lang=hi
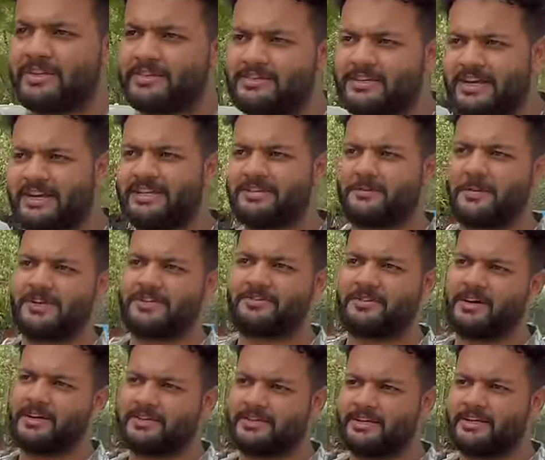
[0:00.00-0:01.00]
चाइनीज पेज
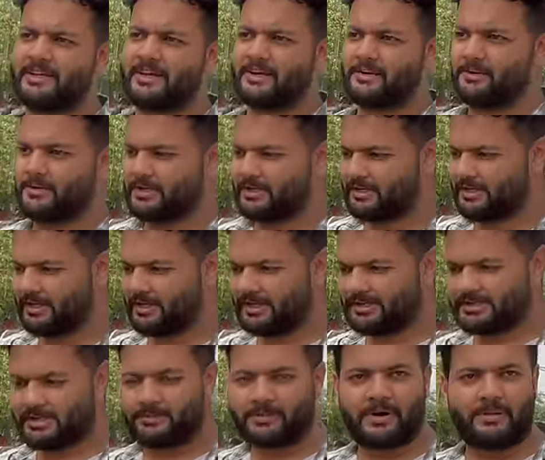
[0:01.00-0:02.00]
वगैरह से नहीं करा हुआ
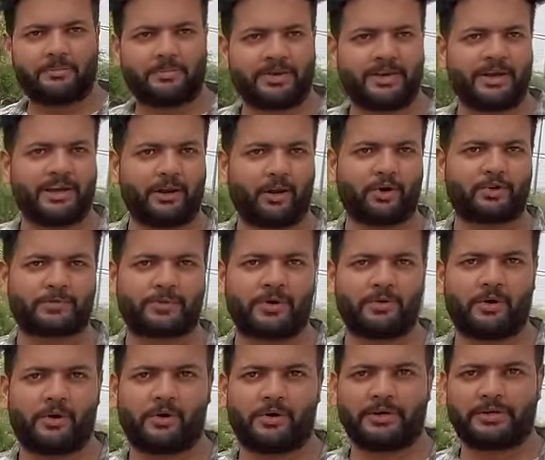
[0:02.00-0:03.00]
सब कंपनी के लॉक्स पे हुआ हुआ